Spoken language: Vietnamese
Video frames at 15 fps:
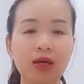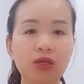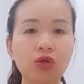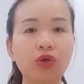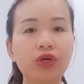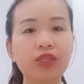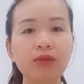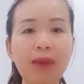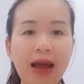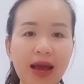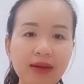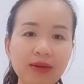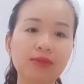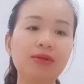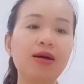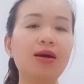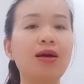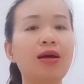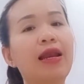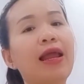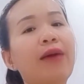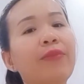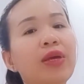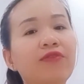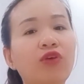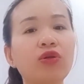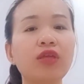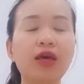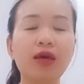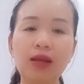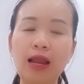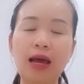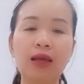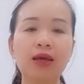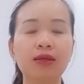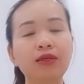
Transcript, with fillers: rồi thứ ba nữa là mình có thể là